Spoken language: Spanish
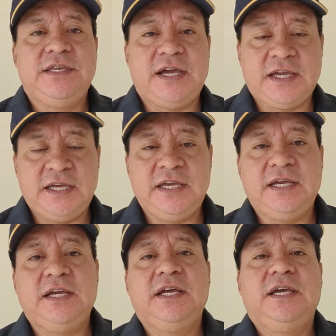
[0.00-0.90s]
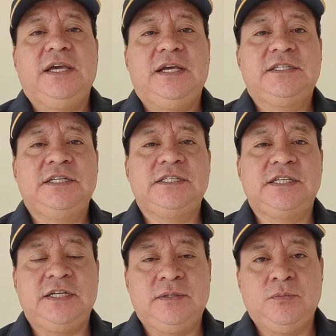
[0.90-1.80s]
ya que
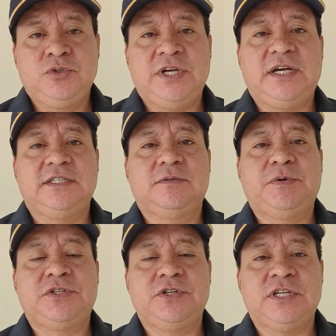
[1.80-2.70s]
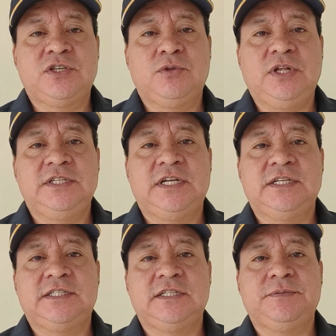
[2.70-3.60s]
Existen muchas personas que
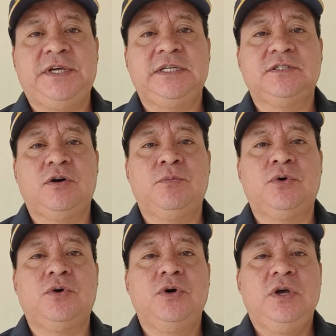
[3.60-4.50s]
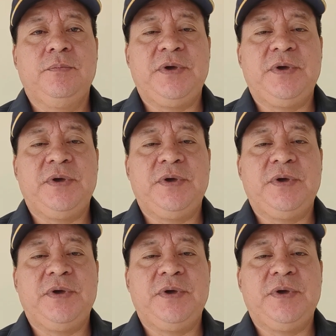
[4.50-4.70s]
utilizan estas vías como